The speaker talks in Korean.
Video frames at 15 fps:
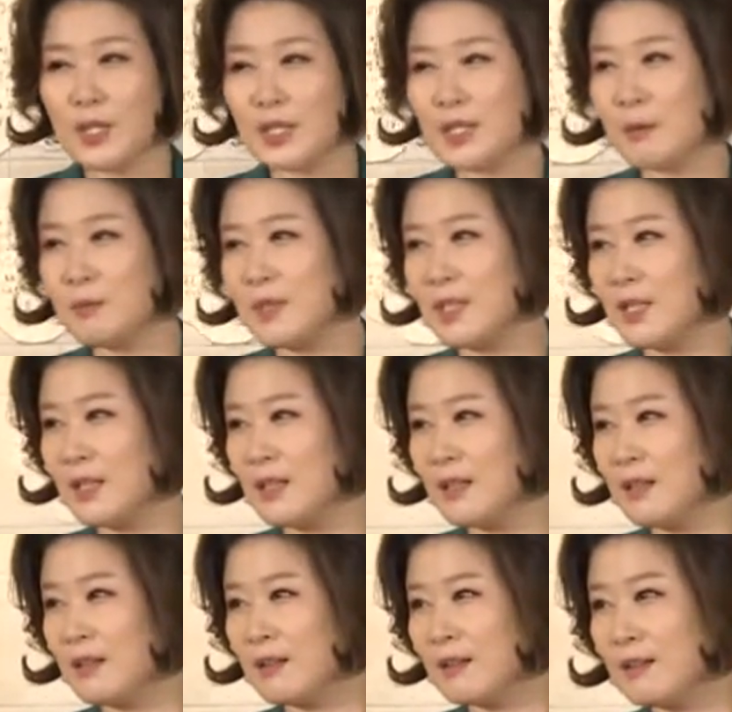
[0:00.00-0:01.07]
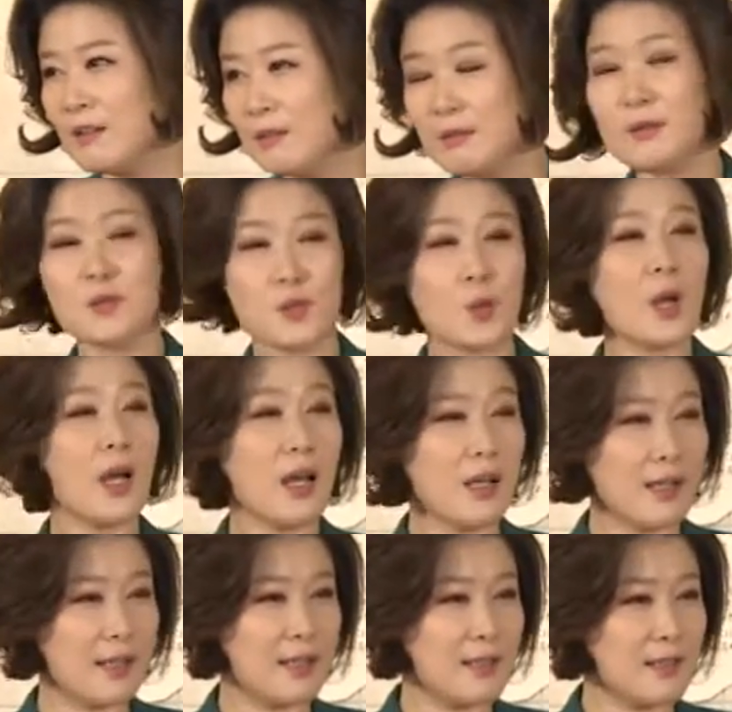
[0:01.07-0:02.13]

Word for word: 얘기를 합니다. 어, 좋아.